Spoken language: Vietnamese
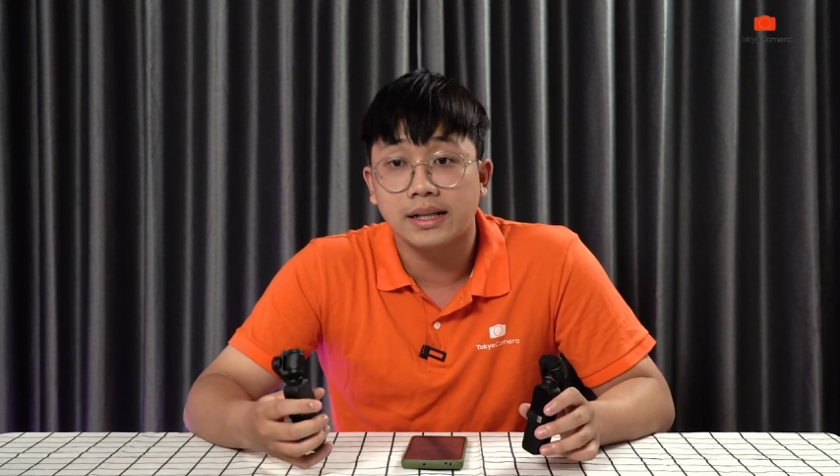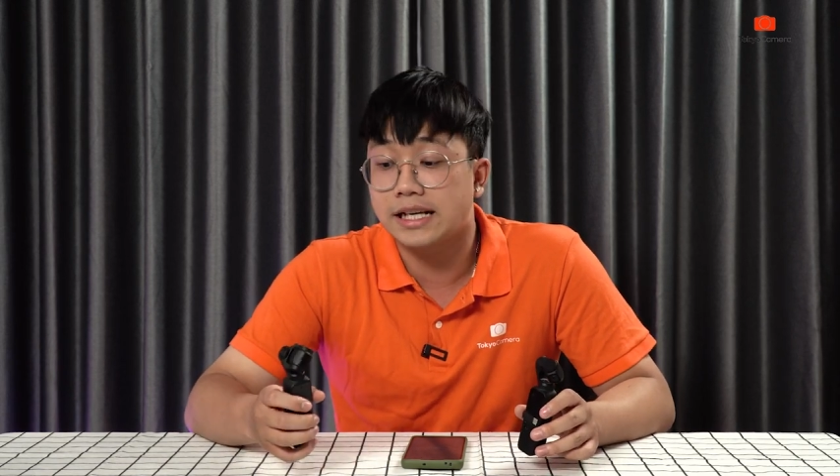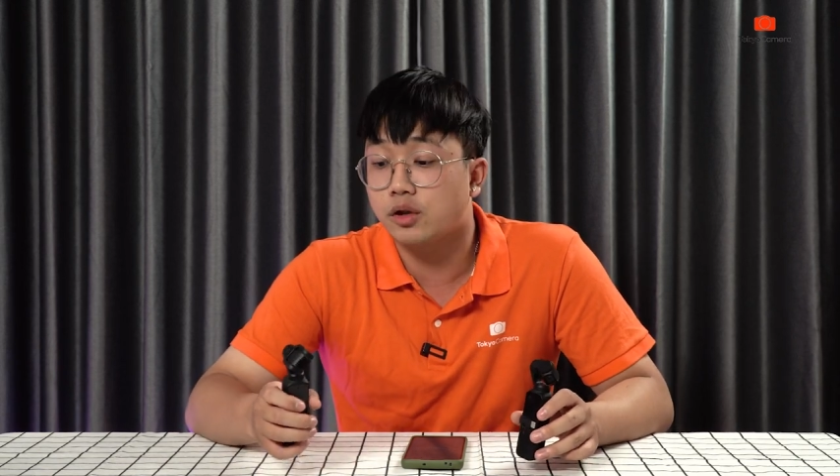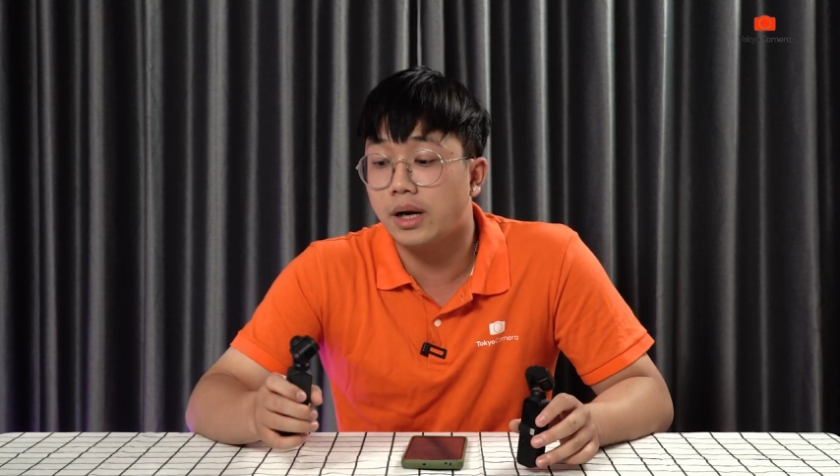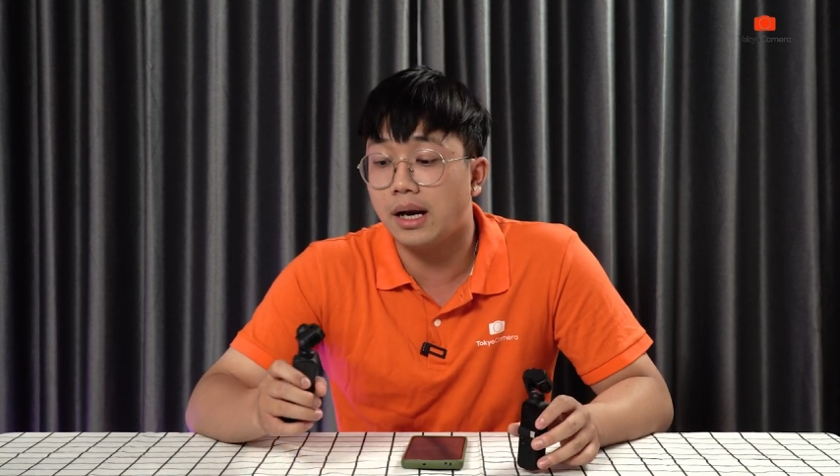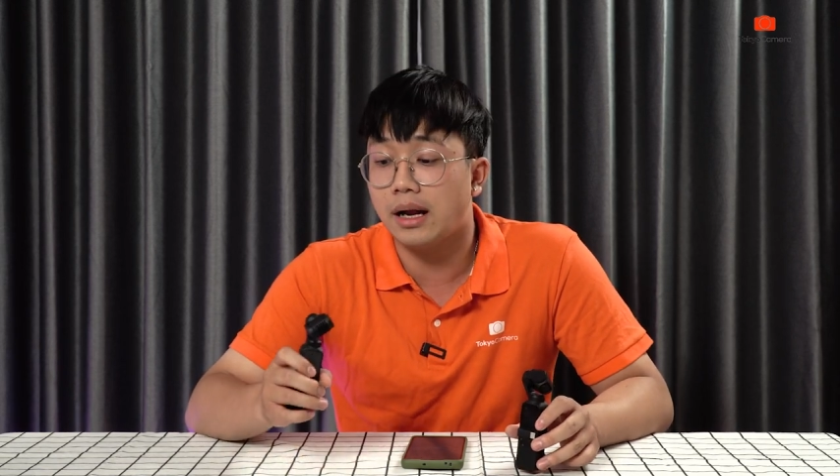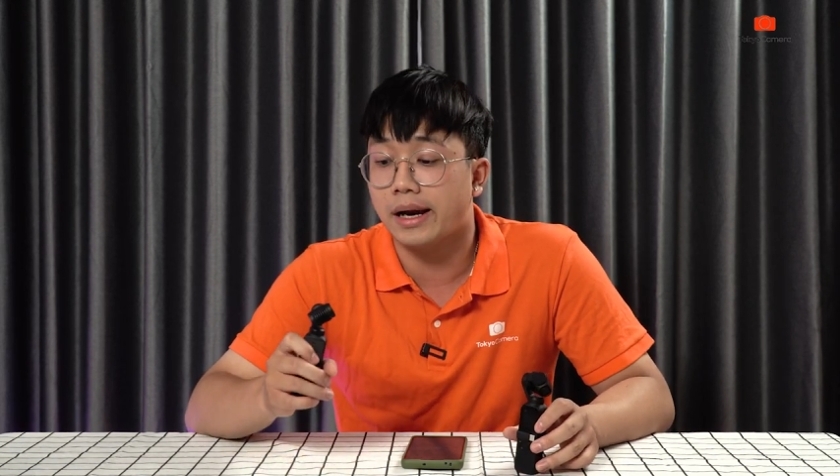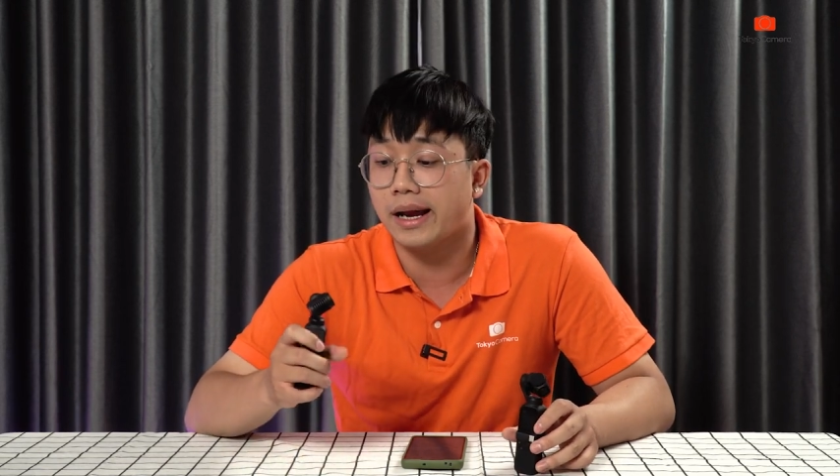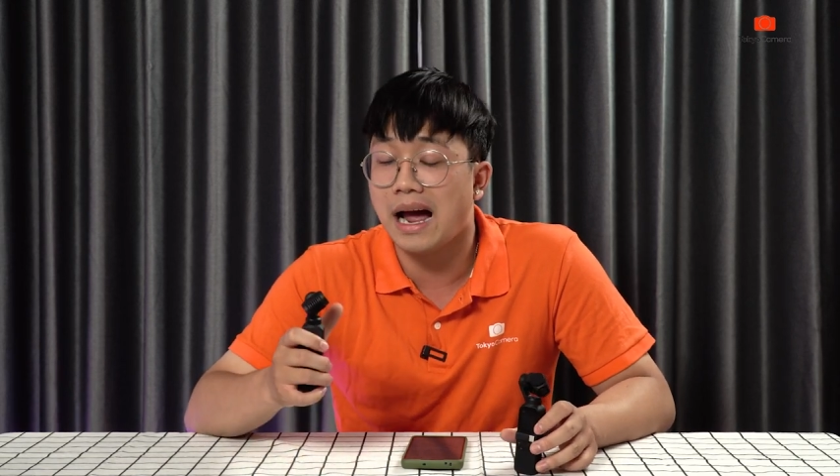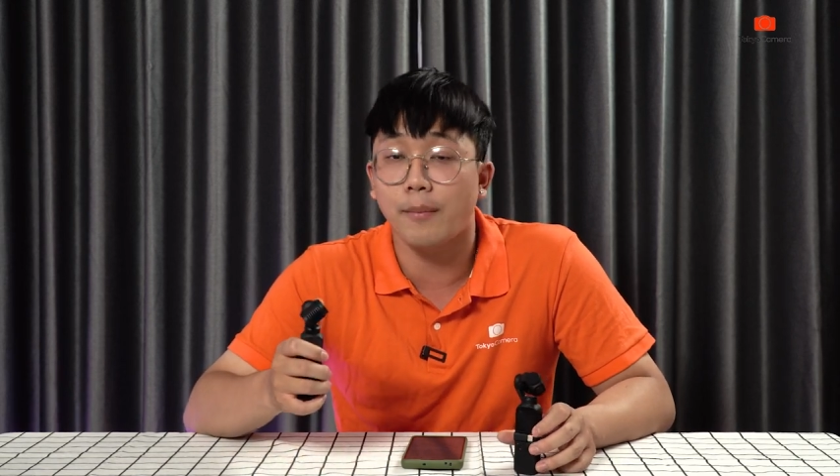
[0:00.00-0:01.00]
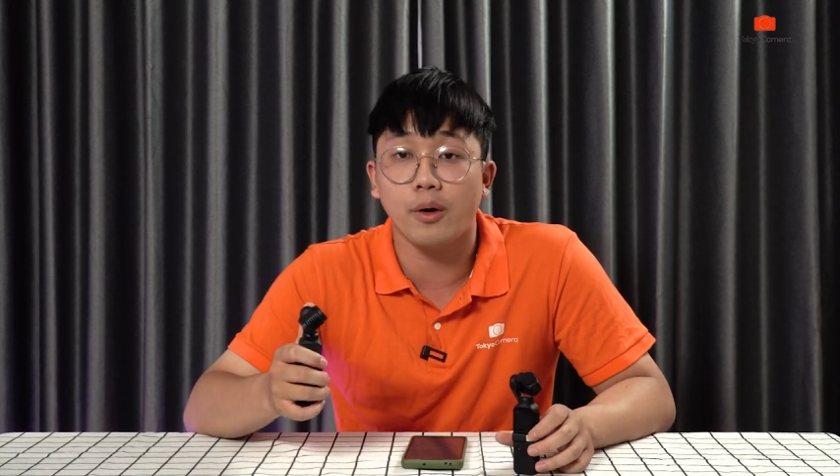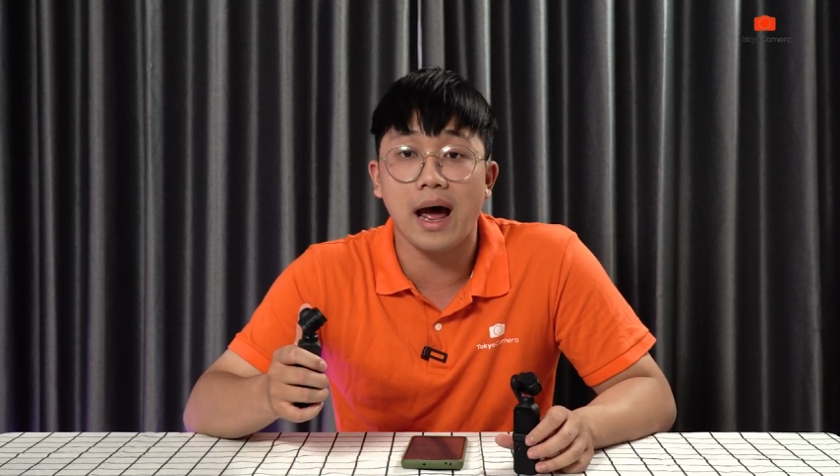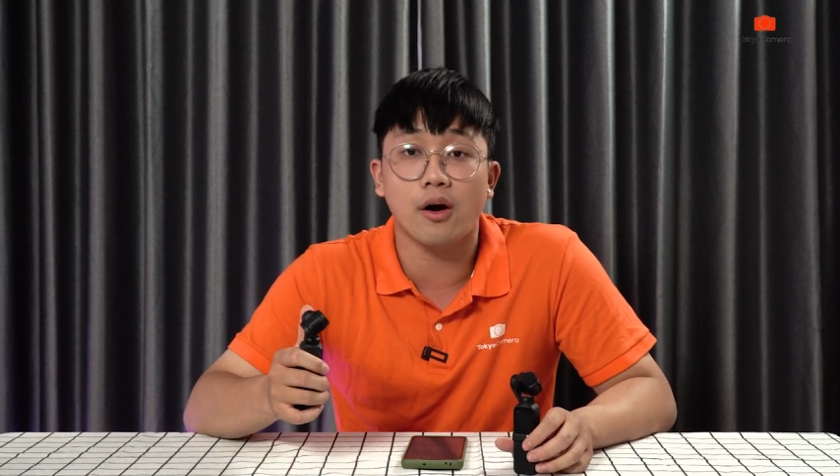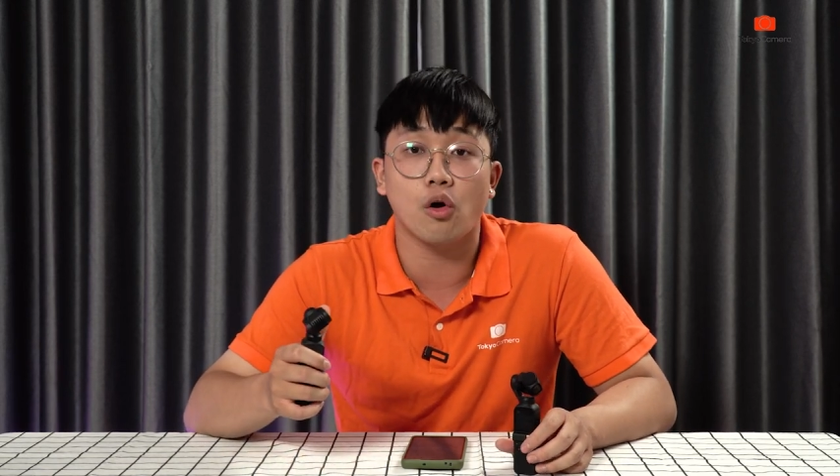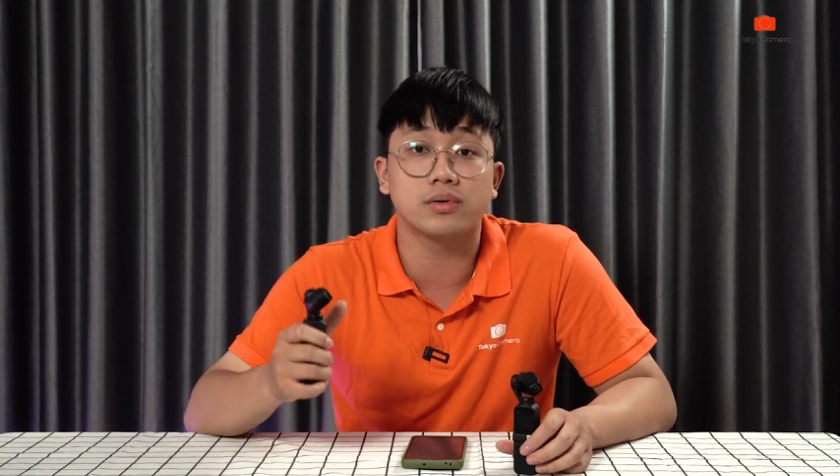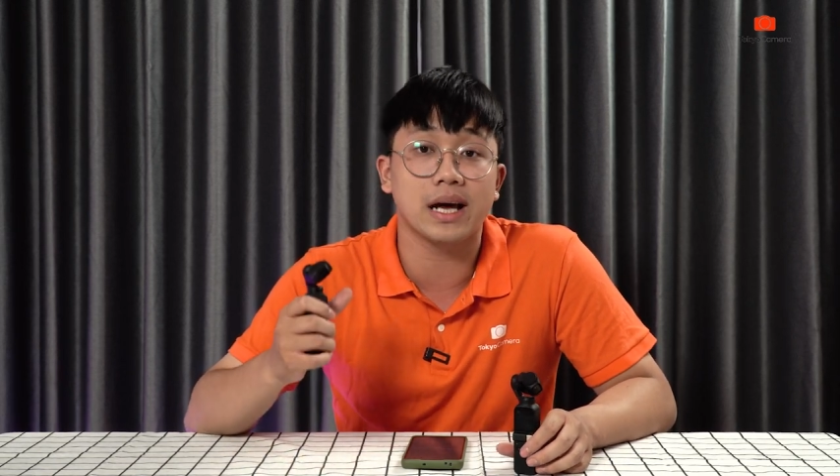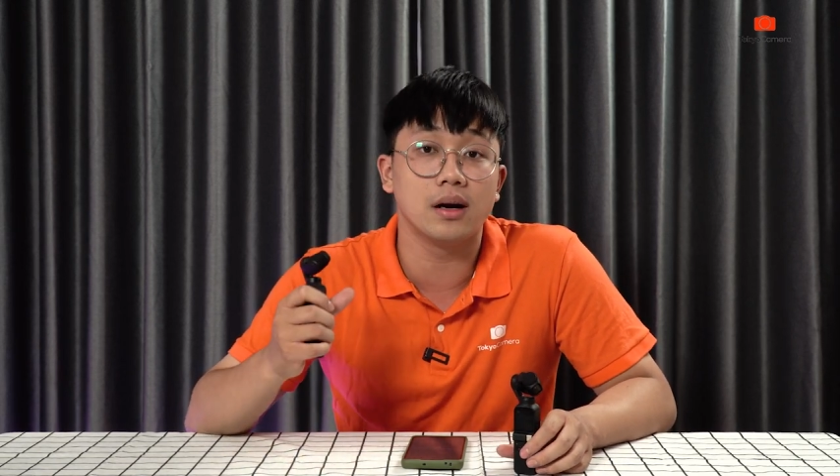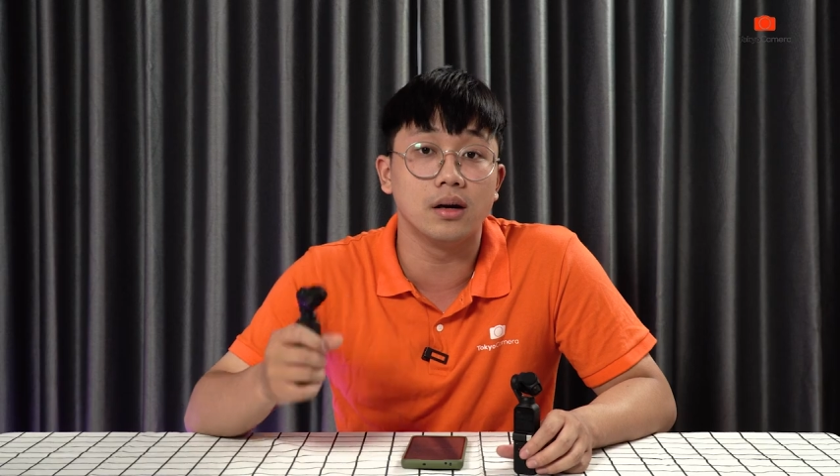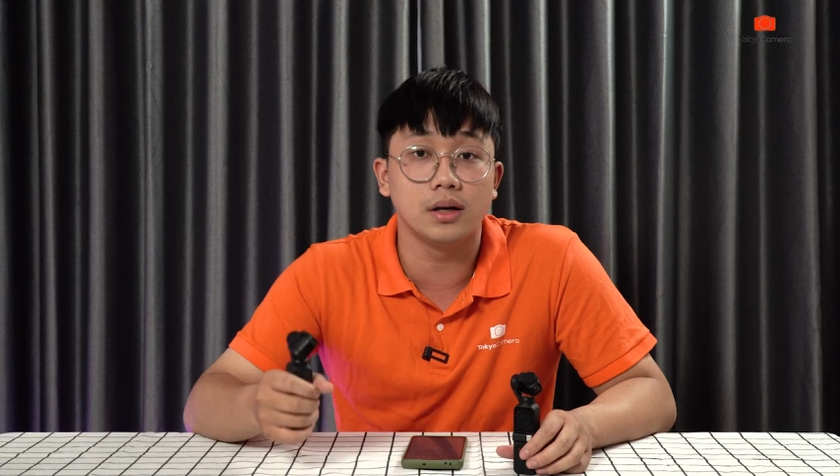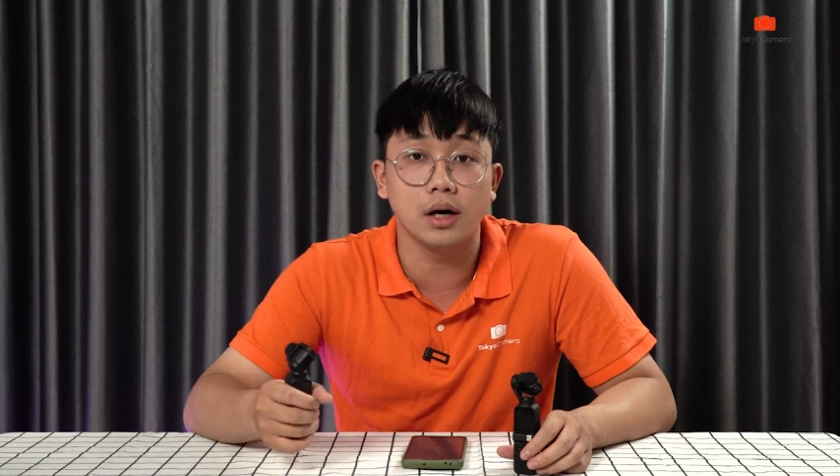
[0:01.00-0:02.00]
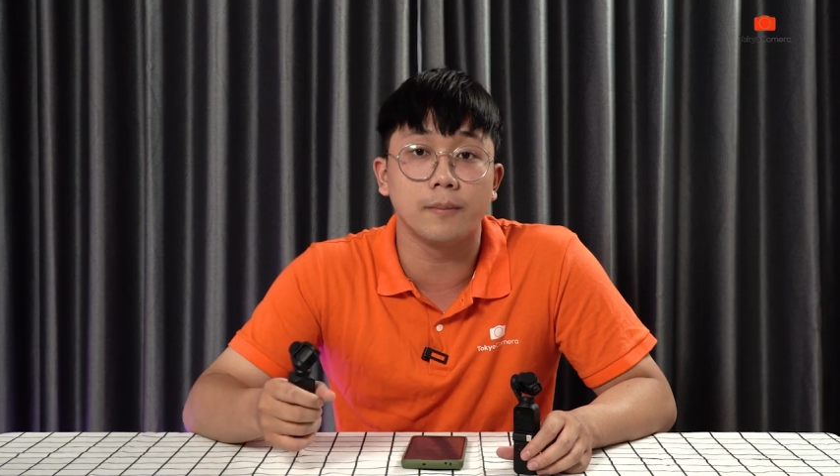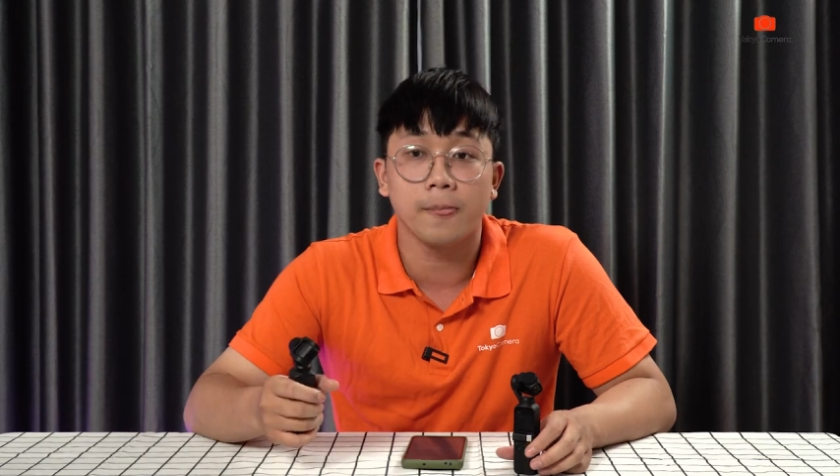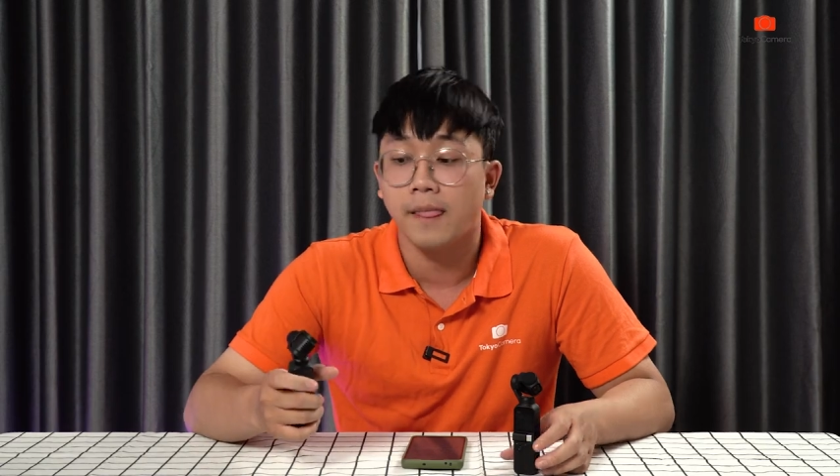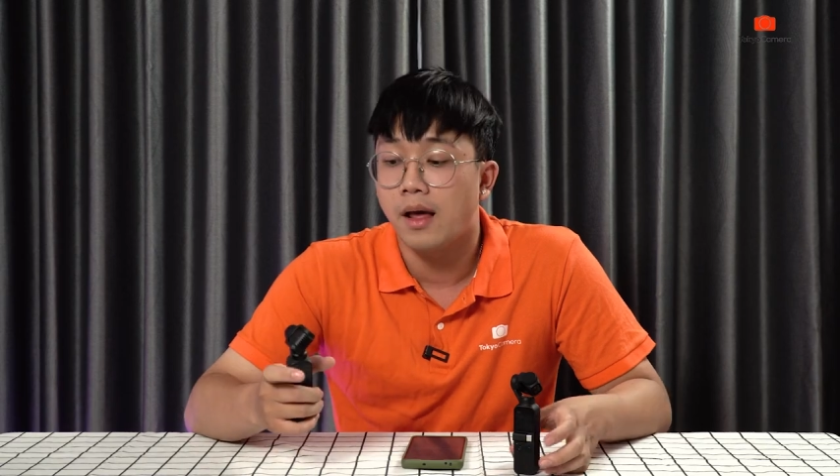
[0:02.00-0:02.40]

Thế cho nên là cái camera nó cũng sẽ lớn hơn.